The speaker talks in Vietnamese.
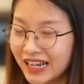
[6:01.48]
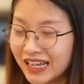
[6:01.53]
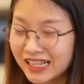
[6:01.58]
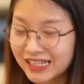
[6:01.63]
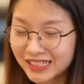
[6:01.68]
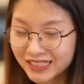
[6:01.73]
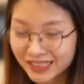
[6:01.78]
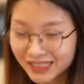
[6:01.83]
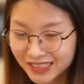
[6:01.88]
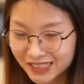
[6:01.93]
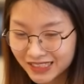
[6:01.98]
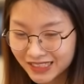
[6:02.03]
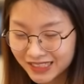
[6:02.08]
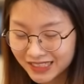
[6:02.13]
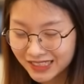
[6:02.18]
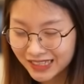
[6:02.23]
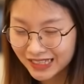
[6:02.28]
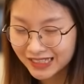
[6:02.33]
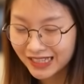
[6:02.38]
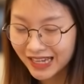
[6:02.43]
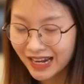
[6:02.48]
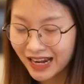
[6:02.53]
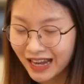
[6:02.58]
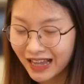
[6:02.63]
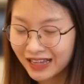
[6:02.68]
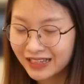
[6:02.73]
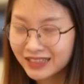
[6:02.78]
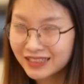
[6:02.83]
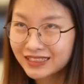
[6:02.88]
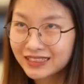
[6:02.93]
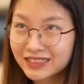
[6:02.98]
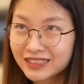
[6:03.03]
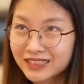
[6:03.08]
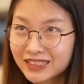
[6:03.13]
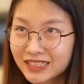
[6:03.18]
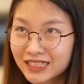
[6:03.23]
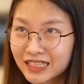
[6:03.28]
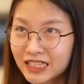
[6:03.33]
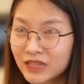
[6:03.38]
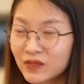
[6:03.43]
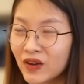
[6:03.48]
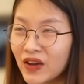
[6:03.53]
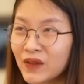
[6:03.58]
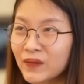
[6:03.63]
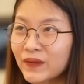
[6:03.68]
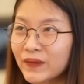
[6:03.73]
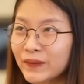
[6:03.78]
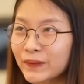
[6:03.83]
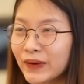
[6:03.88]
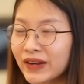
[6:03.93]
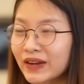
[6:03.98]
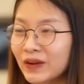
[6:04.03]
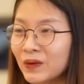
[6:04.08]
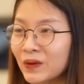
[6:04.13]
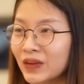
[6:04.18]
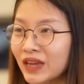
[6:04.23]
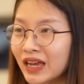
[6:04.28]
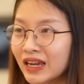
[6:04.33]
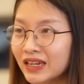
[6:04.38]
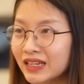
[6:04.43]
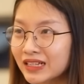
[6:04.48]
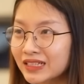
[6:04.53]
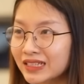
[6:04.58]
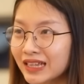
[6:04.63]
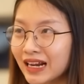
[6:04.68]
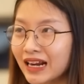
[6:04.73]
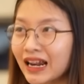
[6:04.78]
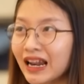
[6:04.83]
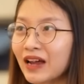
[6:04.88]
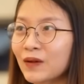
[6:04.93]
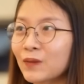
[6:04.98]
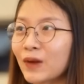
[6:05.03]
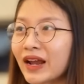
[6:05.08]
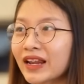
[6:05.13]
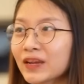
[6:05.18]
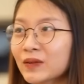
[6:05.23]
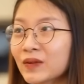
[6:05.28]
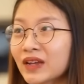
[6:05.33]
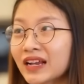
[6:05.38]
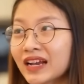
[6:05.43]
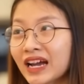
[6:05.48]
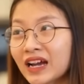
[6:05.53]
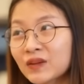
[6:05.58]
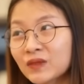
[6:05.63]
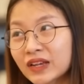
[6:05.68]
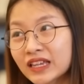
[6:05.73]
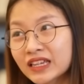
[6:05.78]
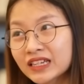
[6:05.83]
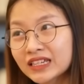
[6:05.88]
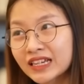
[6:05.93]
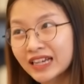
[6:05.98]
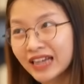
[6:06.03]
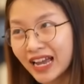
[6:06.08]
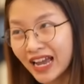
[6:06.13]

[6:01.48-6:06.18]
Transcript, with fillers: Ngày xưa thật ra là khi mà em bắt đầu nhận thức rằng là bản thân mình khác với những